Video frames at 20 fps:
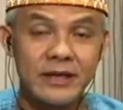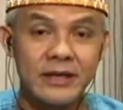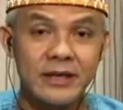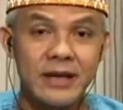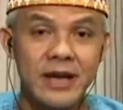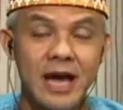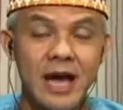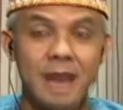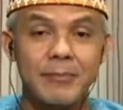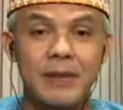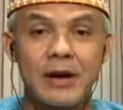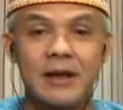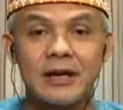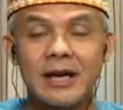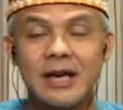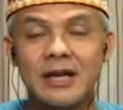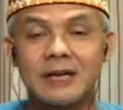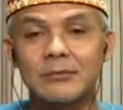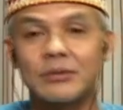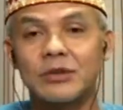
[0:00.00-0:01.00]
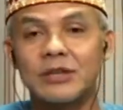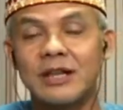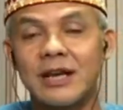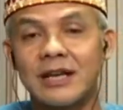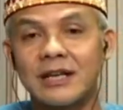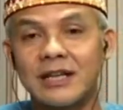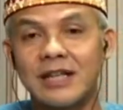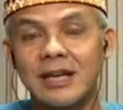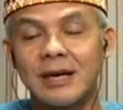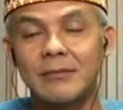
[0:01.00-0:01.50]
apakah
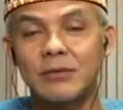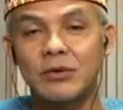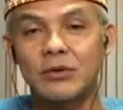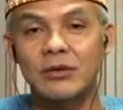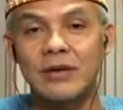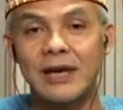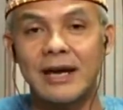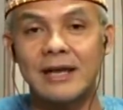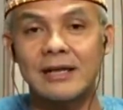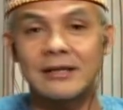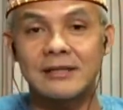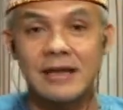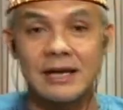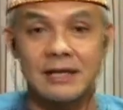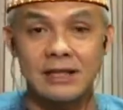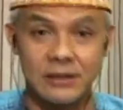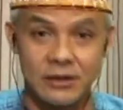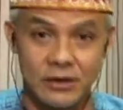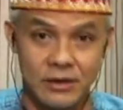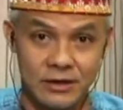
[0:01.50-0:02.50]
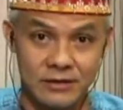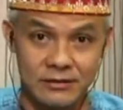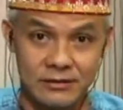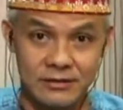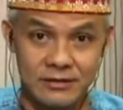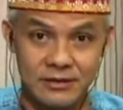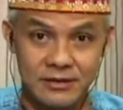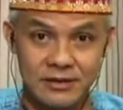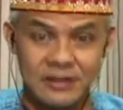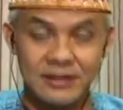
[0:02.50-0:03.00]
kemudian kita menggunakan stadion,
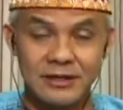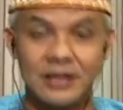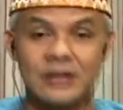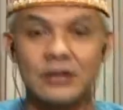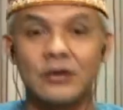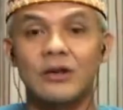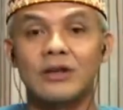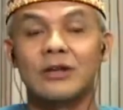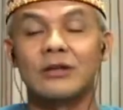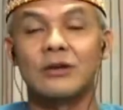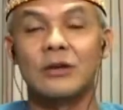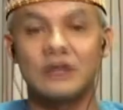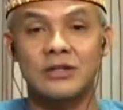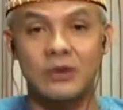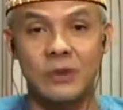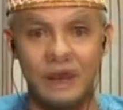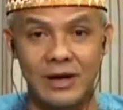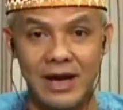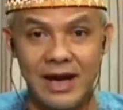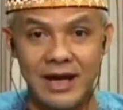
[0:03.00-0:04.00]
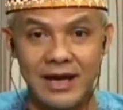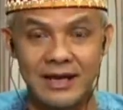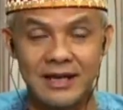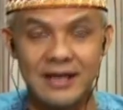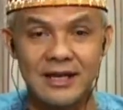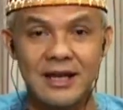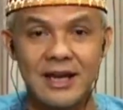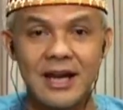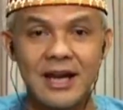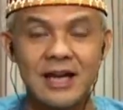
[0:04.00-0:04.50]
gedung-gedung sekolah,
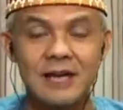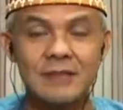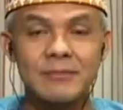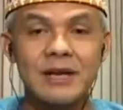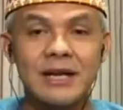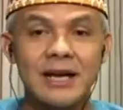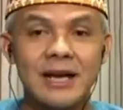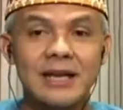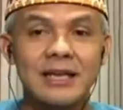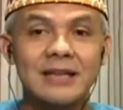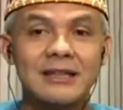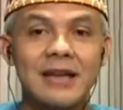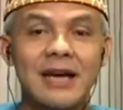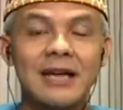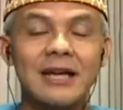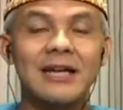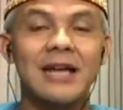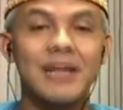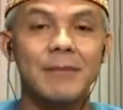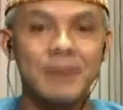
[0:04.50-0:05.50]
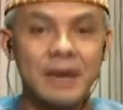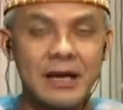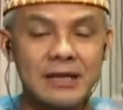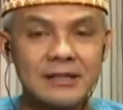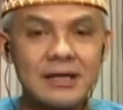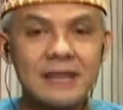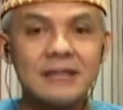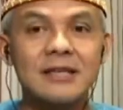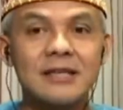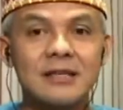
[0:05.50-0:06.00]
agar mereka kita inapkan
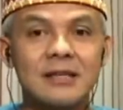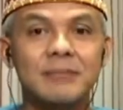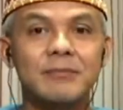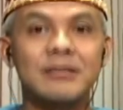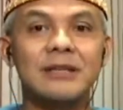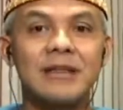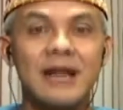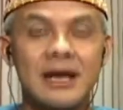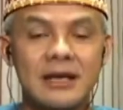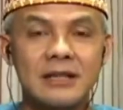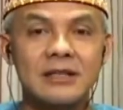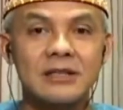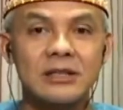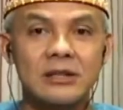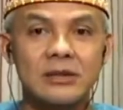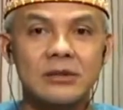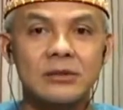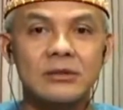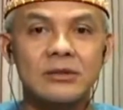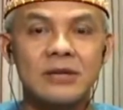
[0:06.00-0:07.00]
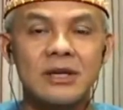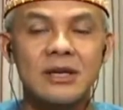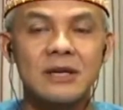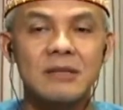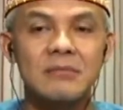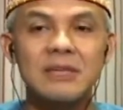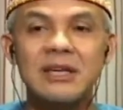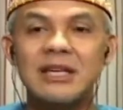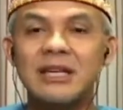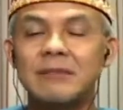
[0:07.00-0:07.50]
saja sebentar di situ,
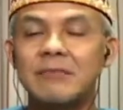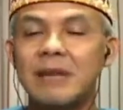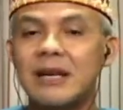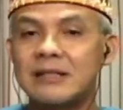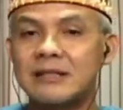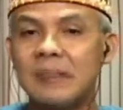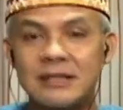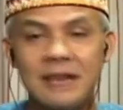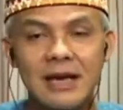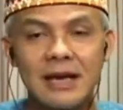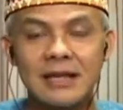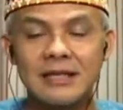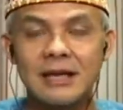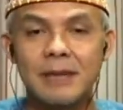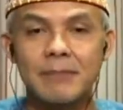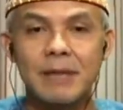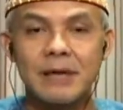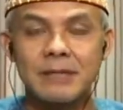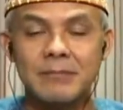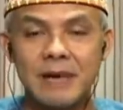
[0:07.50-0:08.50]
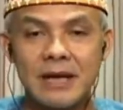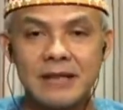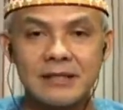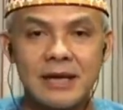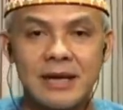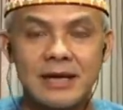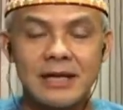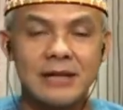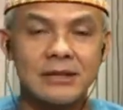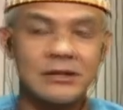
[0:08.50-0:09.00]
minimal setidaknya 14
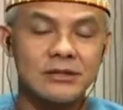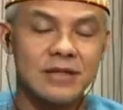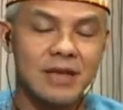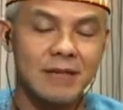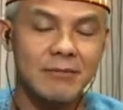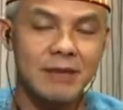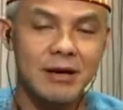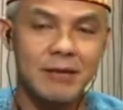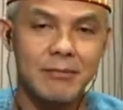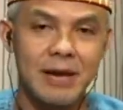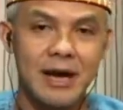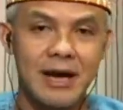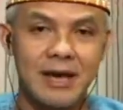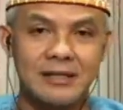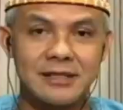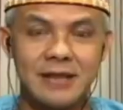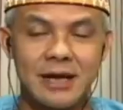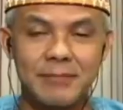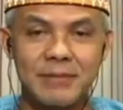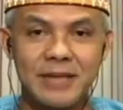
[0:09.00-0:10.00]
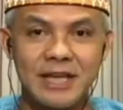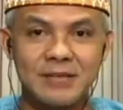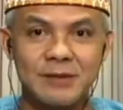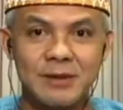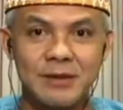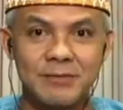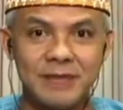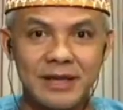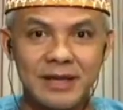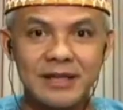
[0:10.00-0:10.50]
hari atau selama masa
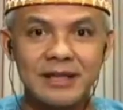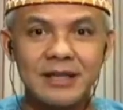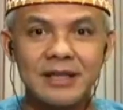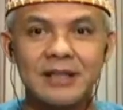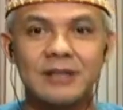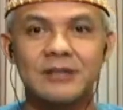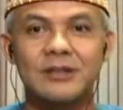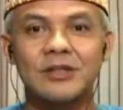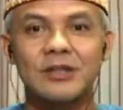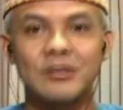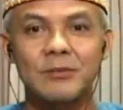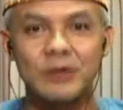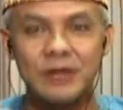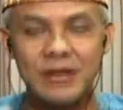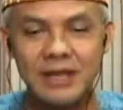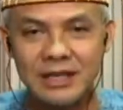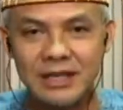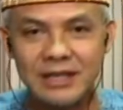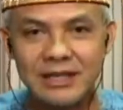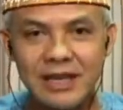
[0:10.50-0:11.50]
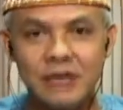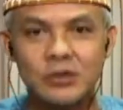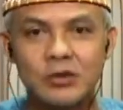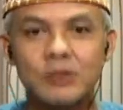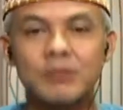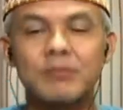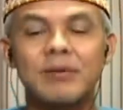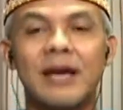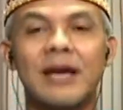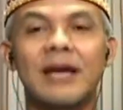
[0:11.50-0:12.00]
PSBB, terus kemudian kita
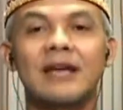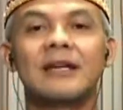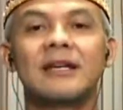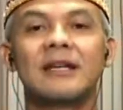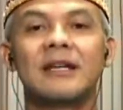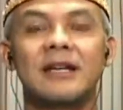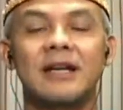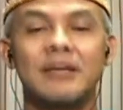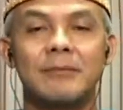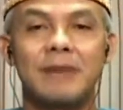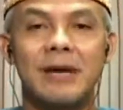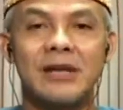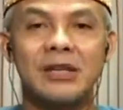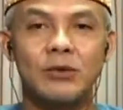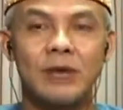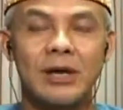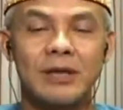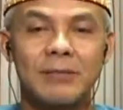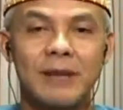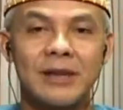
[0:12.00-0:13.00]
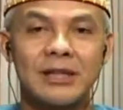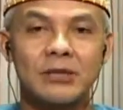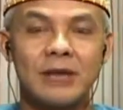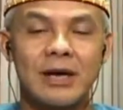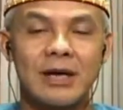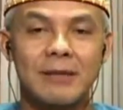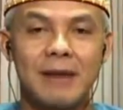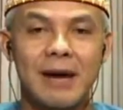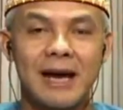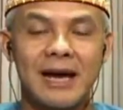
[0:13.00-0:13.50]
suplai eh,
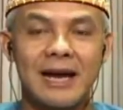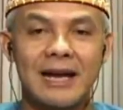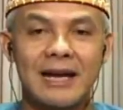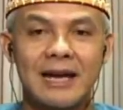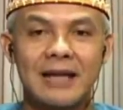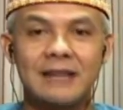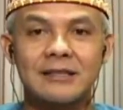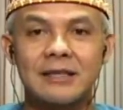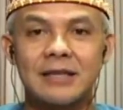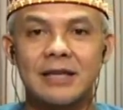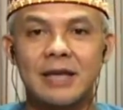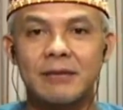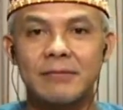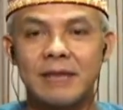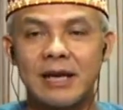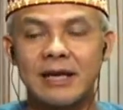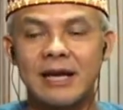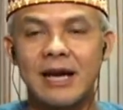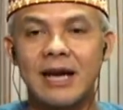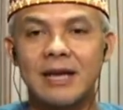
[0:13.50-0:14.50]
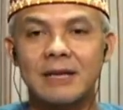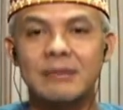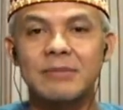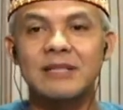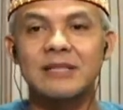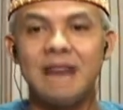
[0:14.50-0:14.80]
bantuan-bantuan makanan sehingga mereka akan bisa